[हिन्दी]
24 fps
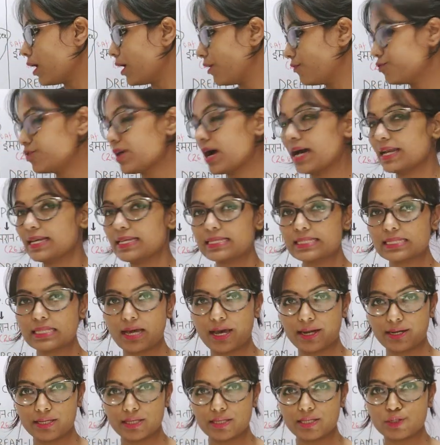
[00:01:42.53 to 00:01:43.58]

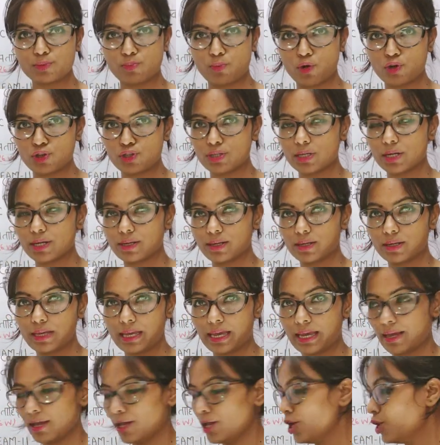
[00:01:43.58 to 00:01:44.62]
अफ़गानिस्तान की स्पॉन्सर
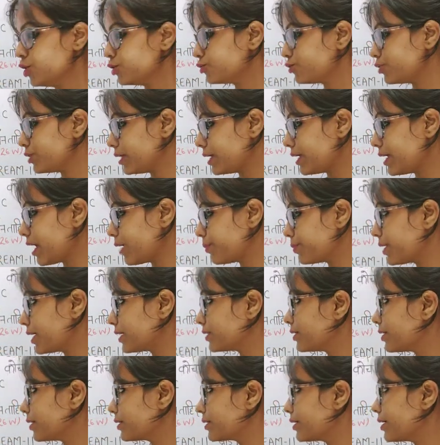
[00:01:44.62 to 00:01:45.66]
है तो ये आप
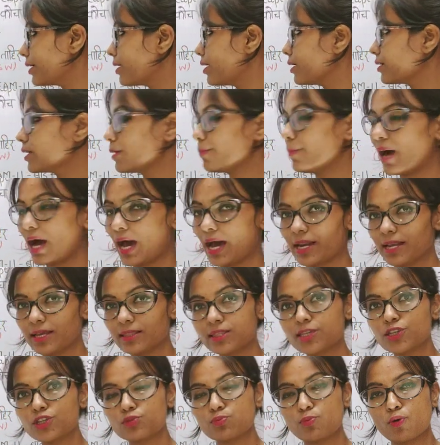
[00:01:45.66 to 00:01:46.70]
याद रखिएगा कि
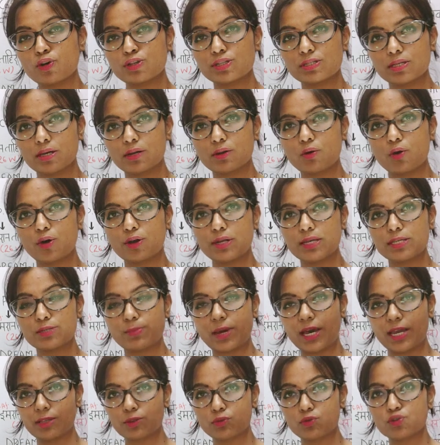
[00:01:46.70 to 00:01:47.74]
भारत की स्पॉन्सर कौन है
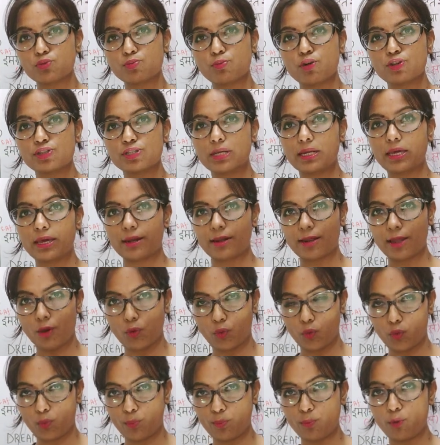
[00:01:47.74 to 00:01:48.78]
भारत को स्पॉन्सर कर रहा
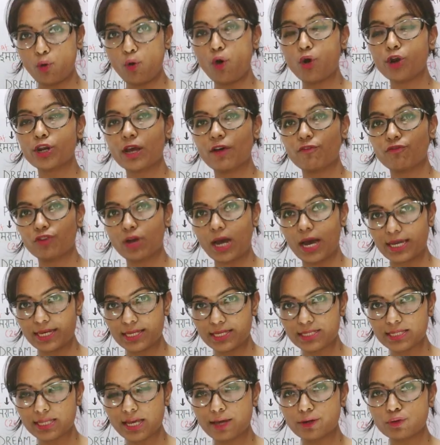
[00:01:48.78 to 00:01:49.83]
है ओप्पो और
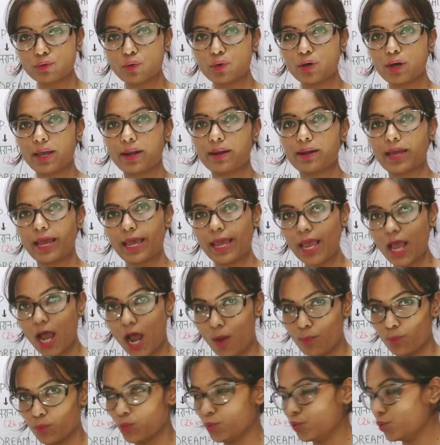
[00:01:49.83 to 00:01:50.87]
अफ़गानिस्तान को कर रहा है
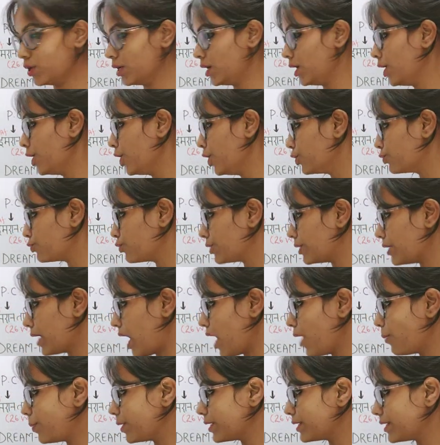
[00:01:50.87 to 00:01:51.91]
अमूल तो
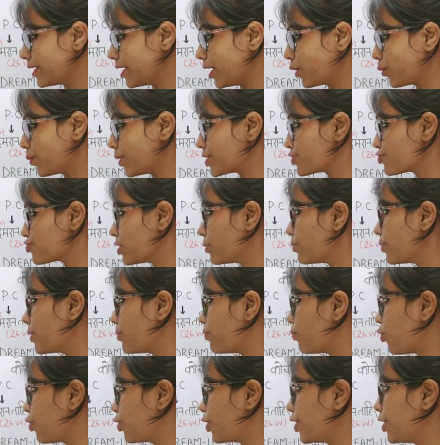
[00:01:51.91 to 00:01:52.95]
यहाँ पर ये क्वेश्चन भी
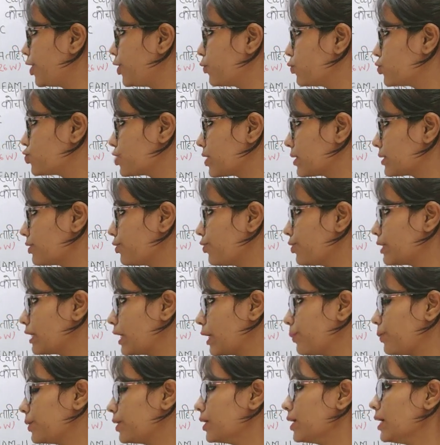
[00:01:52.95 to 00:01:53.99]
इंपॉर्टेंट हो जाता है और
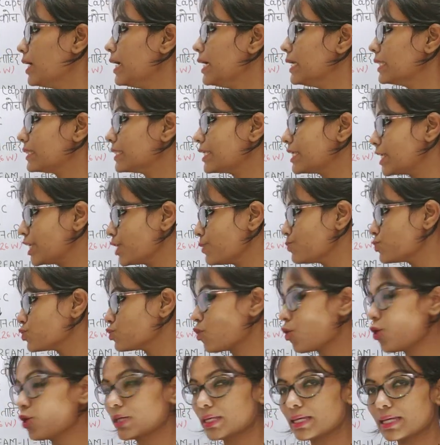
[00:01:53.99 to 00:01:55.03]
ये भी थीम
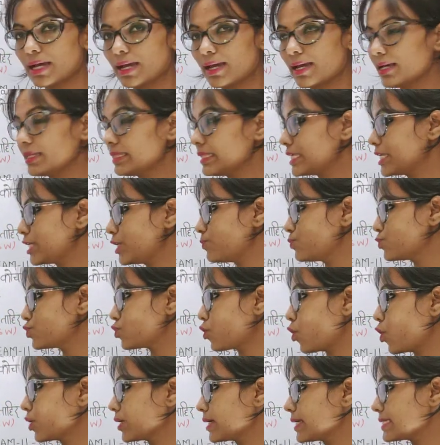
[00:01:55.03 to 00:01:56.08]
सॉन्ग क्या है थीम
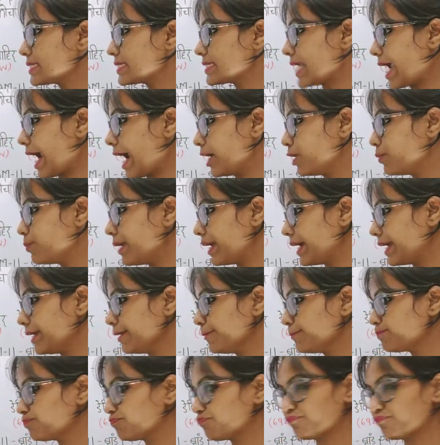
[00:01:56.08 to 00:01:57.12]
सॉन्ग है स्टैंड बाय